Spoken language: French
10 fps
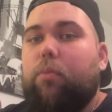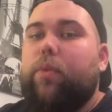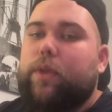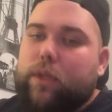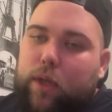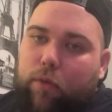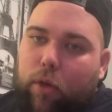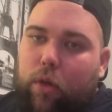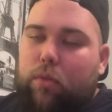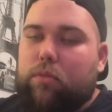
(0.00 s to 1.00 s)
petite
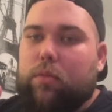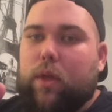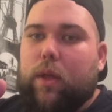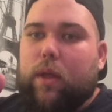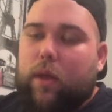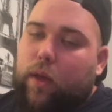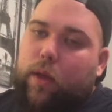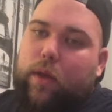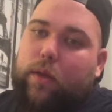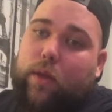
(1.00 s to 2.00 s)
saveur.
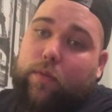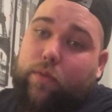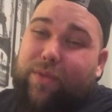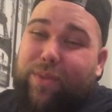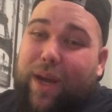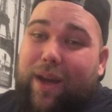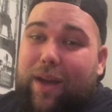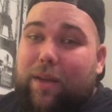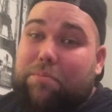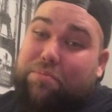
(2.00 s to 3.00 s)
Et défaut,
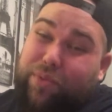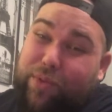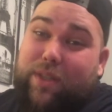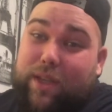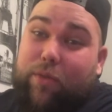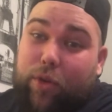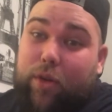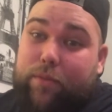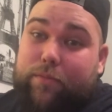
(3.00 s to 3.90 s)
bah, petite saveur.